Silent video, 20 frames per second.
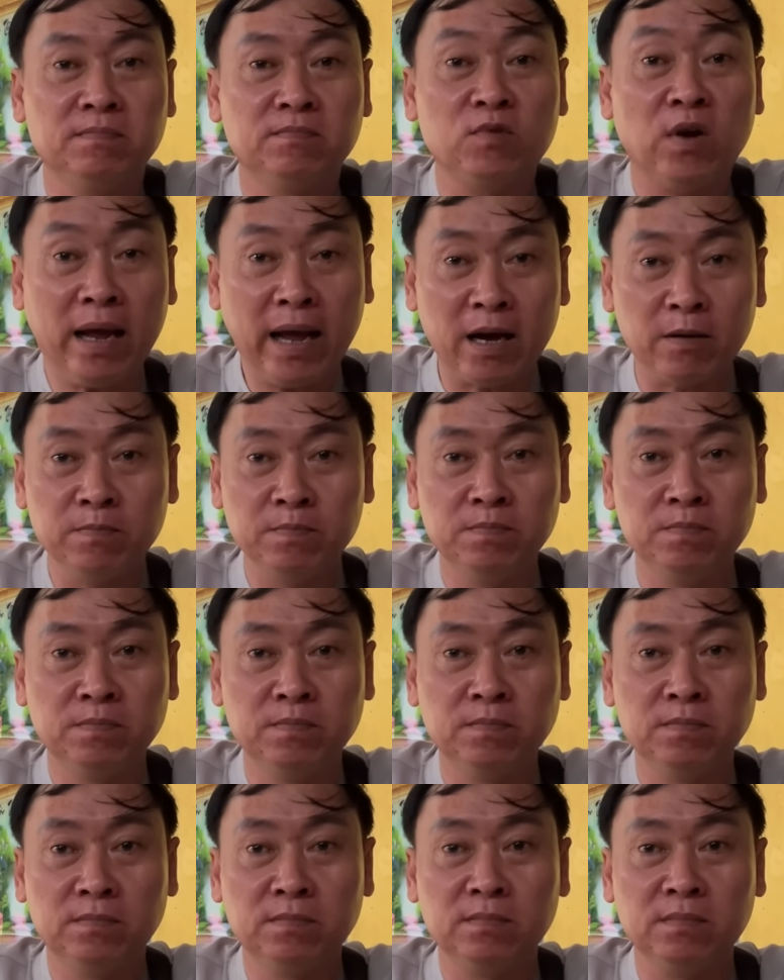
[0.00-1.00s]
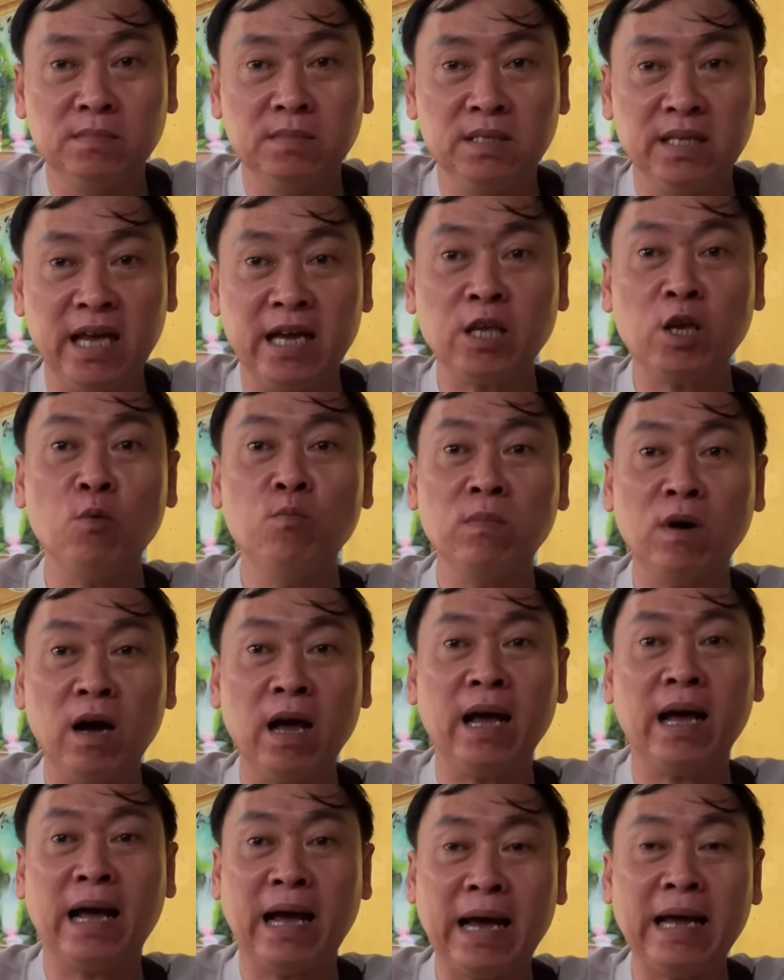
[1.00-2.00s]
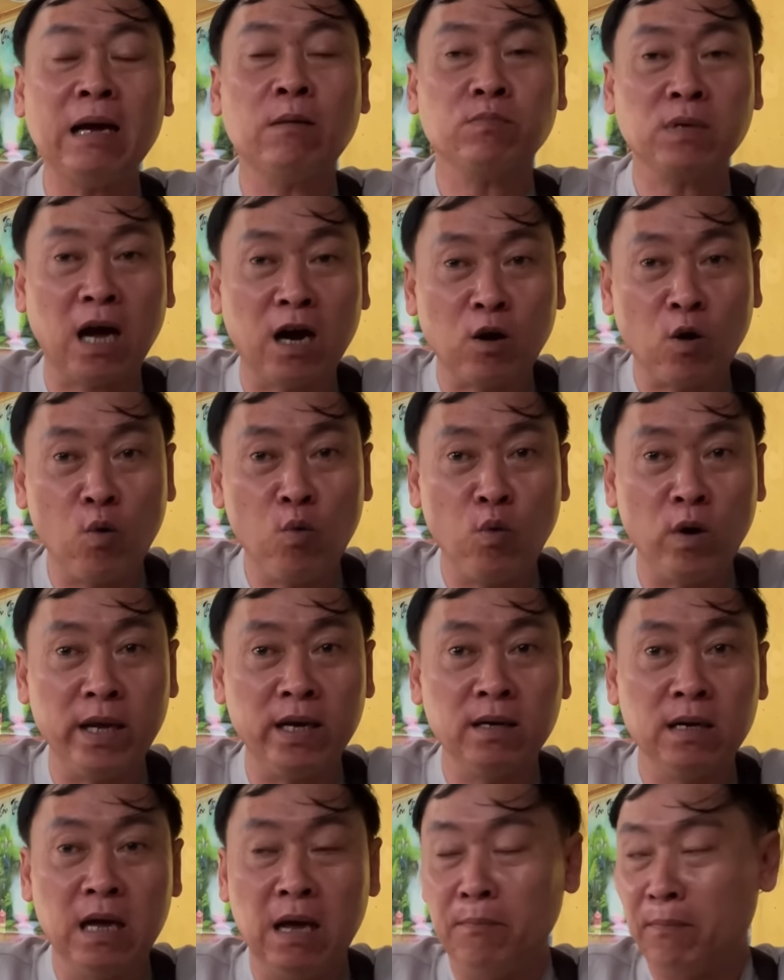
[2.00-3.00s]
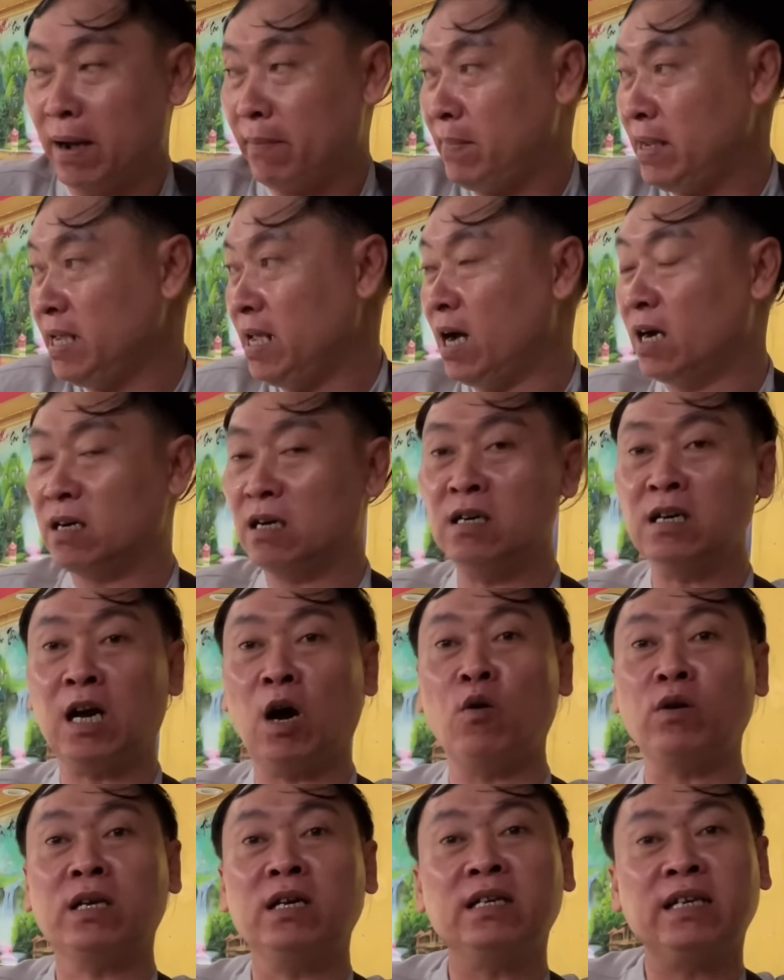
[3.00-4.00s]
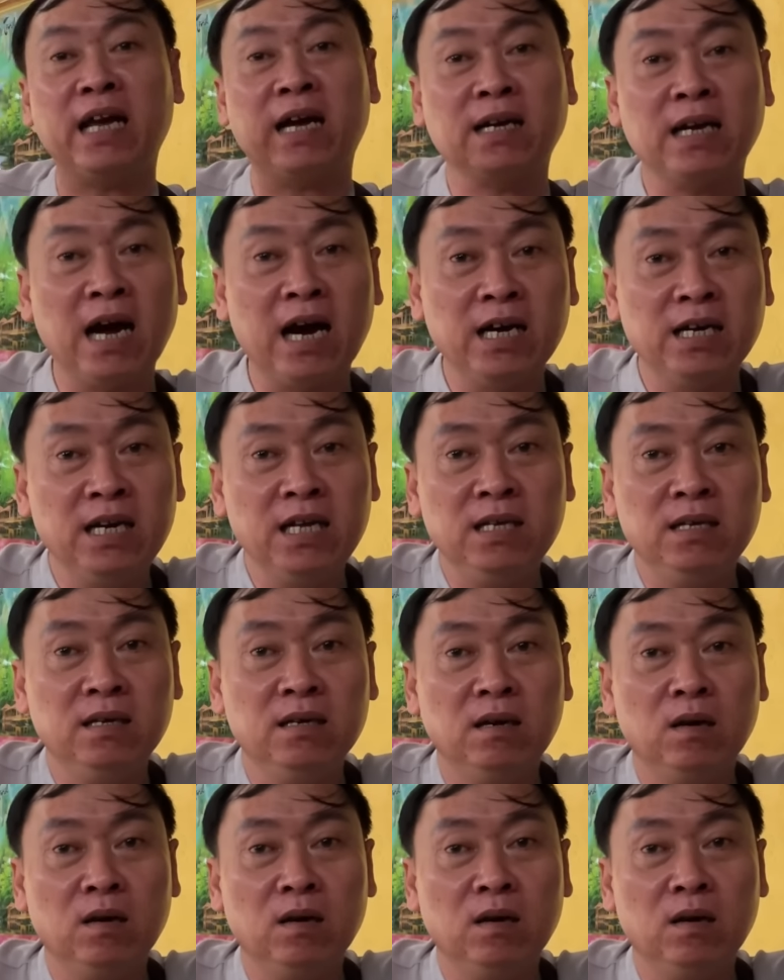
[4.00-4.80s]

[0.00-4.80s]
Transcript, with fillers: phải không gia chung có ai không thờ của quyền mà bây giờ chúng coi trên trần đời đi